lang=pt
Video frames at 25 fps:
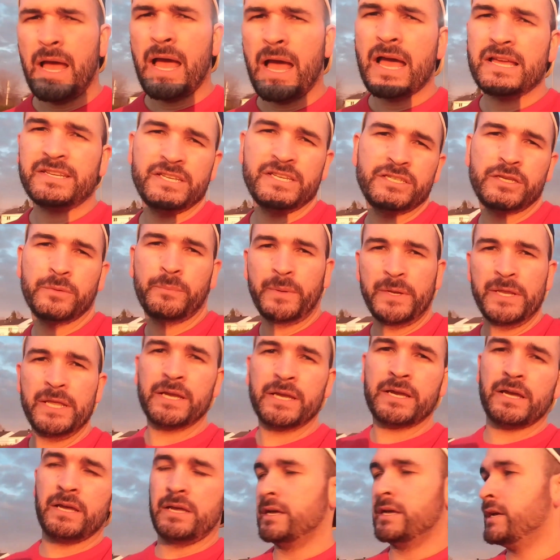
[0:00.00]
A gente
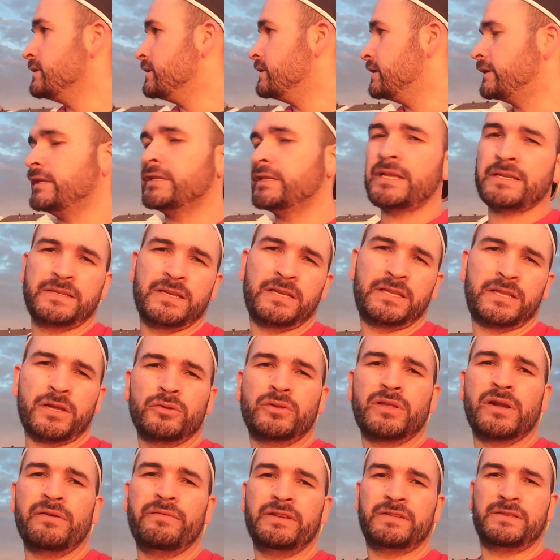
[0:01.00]
brinca de tentar acertar
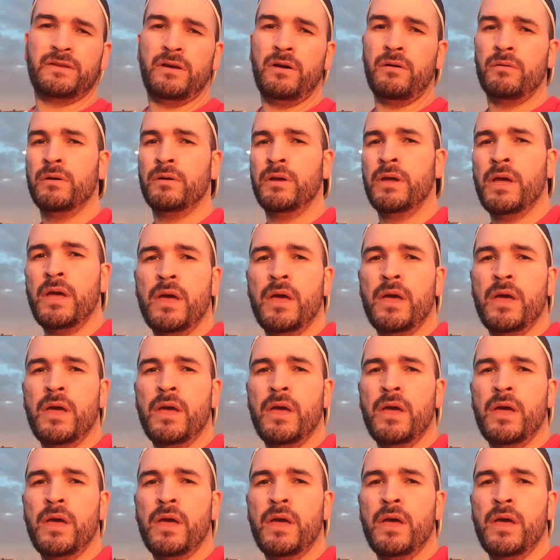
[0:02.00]
o travessão,